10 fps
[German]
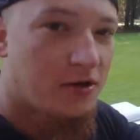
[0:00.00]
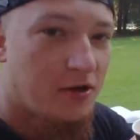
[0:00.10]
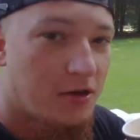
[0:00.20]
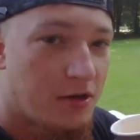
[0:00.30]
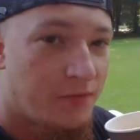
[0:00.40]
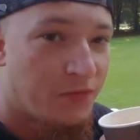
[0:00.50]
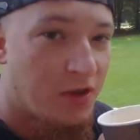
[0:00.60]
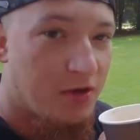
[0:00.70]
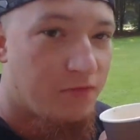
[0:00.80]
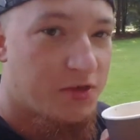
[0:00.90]

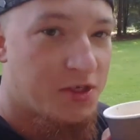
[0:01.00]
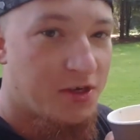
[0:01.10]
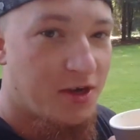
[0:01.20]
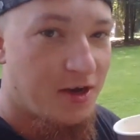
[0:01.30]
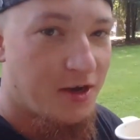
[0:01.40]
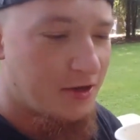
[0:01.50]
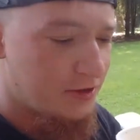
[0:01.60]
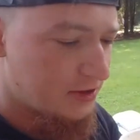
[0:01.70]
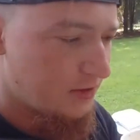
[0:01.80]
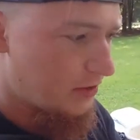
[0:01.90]
Ähm, wir sind
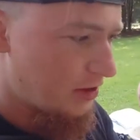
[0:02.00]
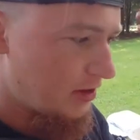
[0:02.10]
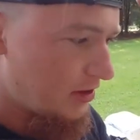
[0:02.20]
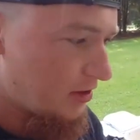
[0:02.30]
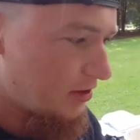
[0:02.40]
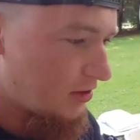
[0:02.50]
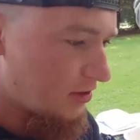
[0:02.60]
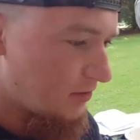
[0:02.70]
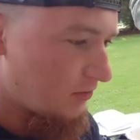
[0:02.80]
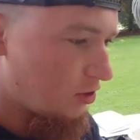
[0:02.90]
gerade dabei,
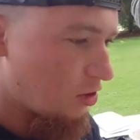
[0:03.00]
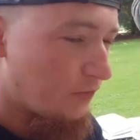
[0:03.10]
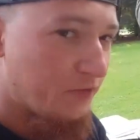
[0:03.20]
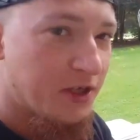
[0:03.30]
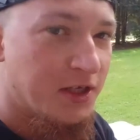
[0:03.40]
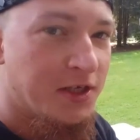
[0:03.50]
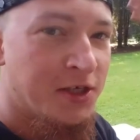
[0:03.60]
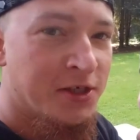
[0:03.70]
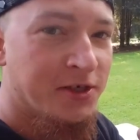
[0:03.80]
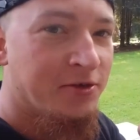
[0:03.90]
ähm,
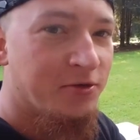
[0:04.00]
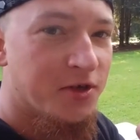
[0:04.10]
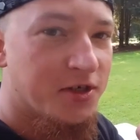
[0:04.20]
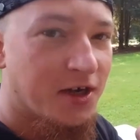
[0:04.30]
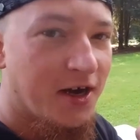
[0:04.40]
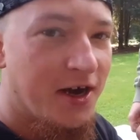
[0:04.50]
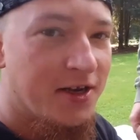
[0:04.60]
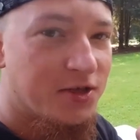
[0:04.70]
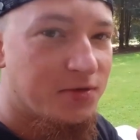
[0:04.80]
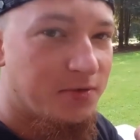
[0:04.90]
Koffein in uns
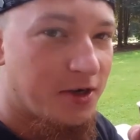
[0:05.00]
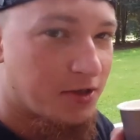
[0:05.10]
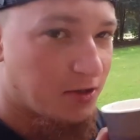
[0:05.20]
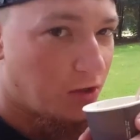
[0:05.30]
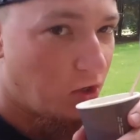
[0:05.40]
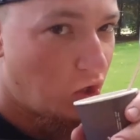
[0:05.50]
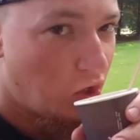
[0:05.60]
reinzumachen.